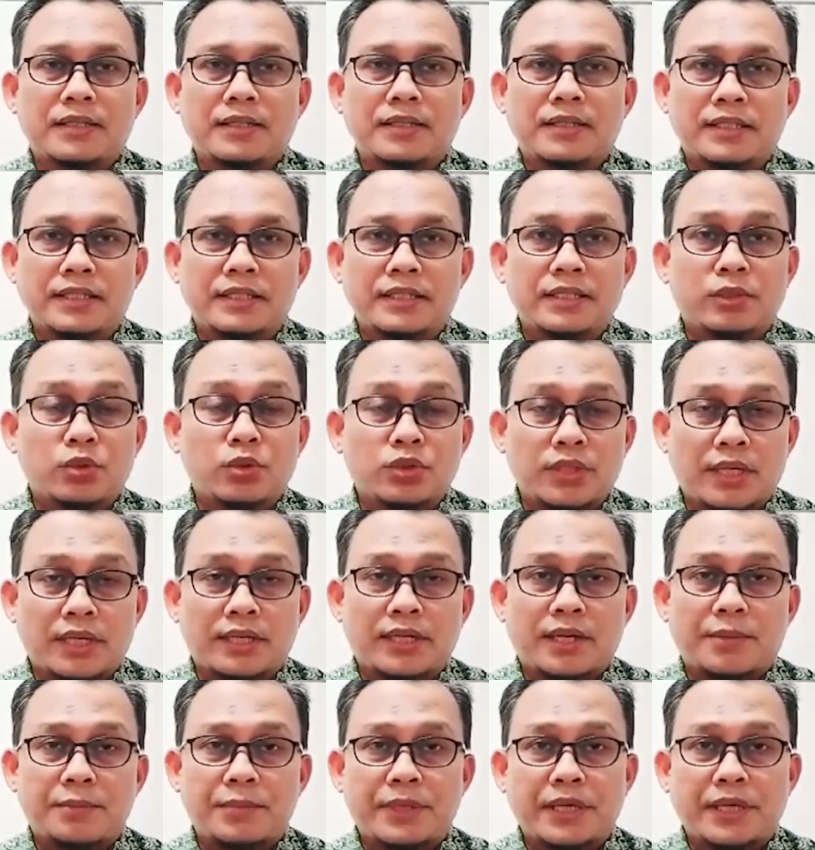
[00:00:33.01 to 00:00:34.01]
di rutan
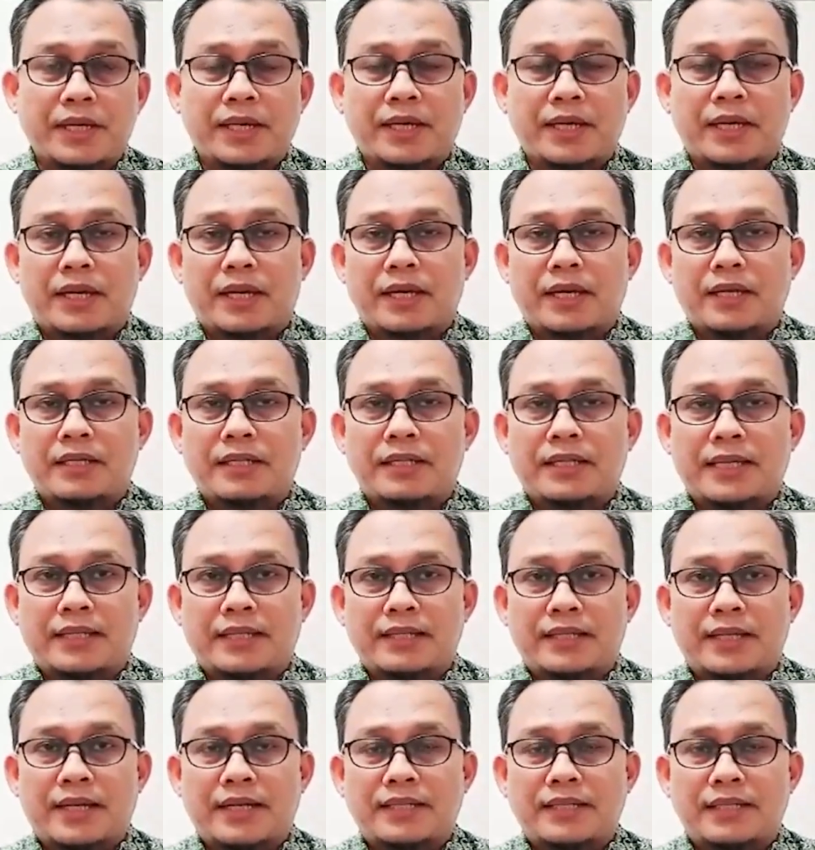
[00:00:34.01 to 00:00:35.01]
KPK
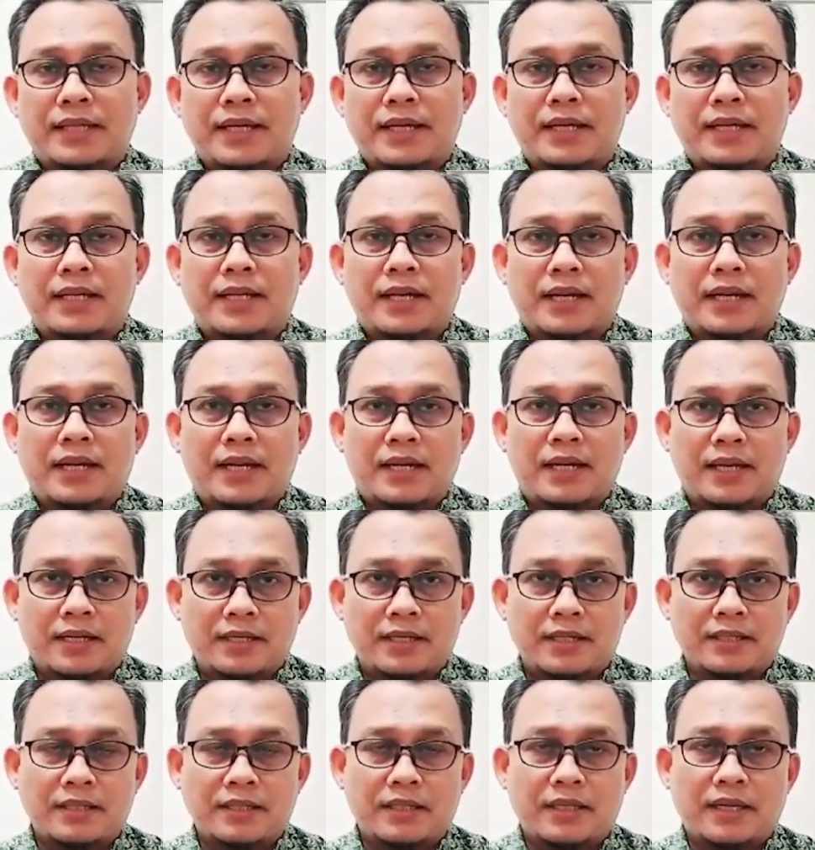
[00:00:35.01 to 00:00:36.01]
diantaranya adalah
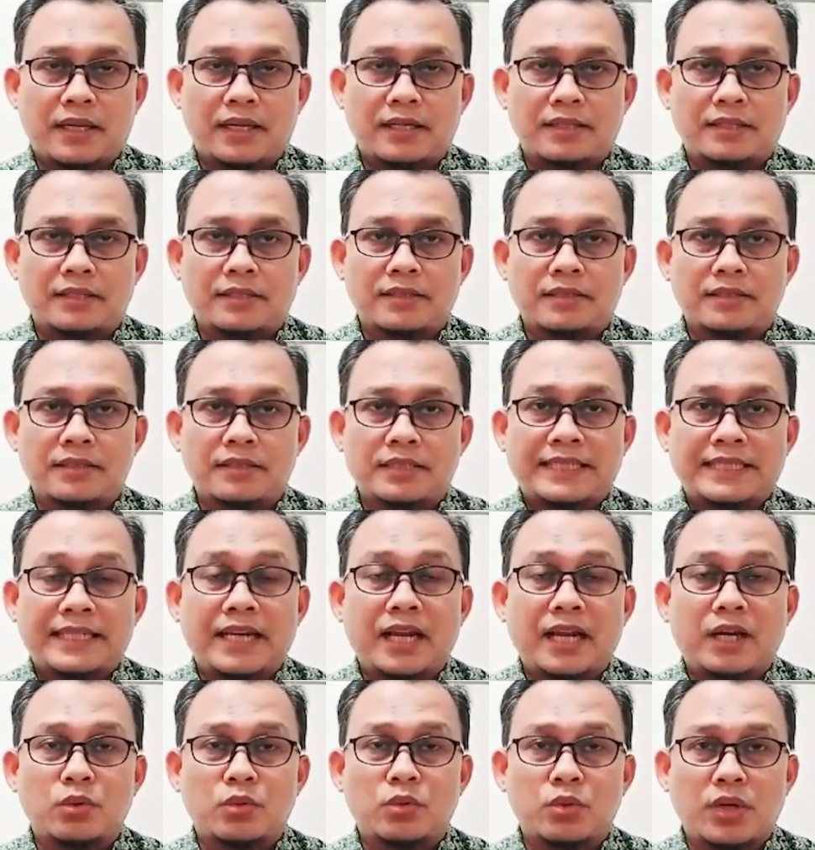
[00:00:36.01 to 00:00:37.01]
dengan eh,
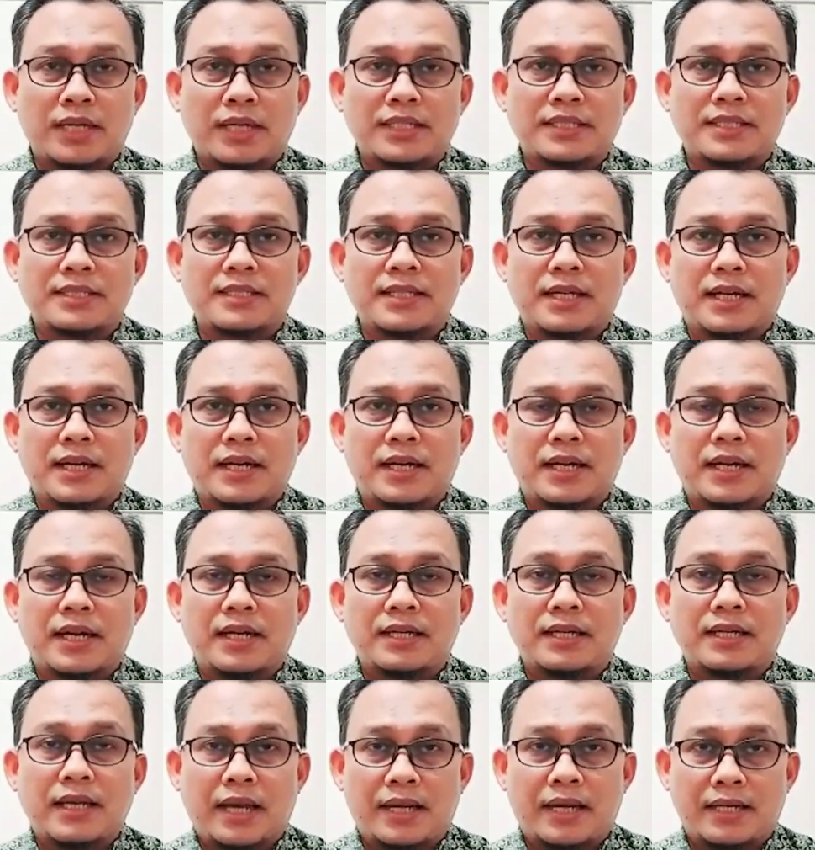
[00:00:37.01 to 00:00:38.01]
dilakukan
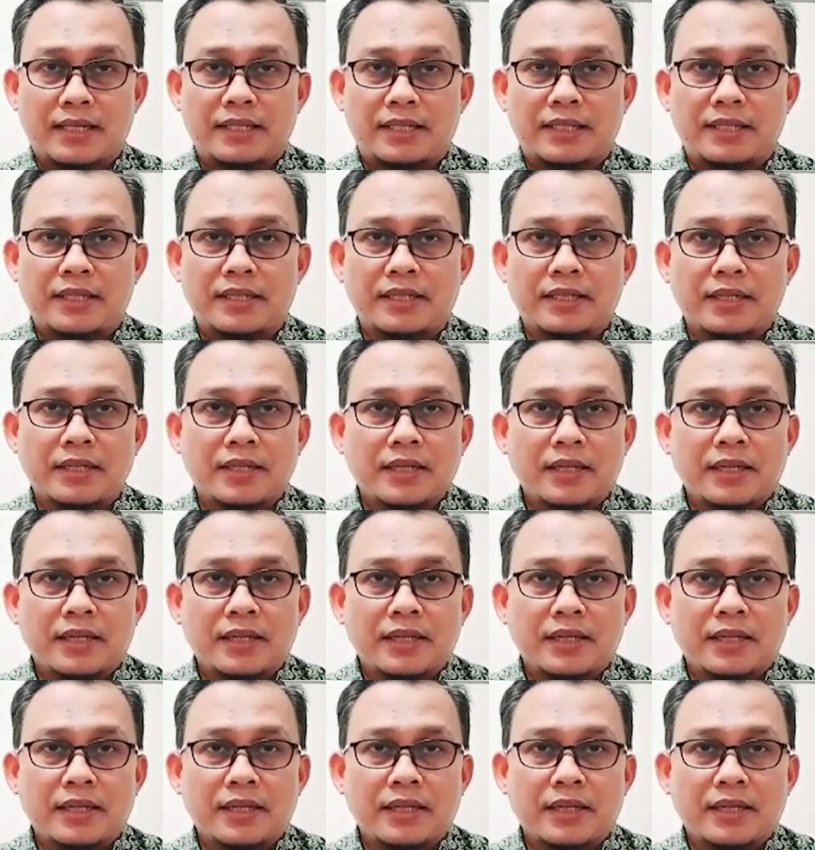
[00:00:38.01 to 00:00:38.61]
secara daring.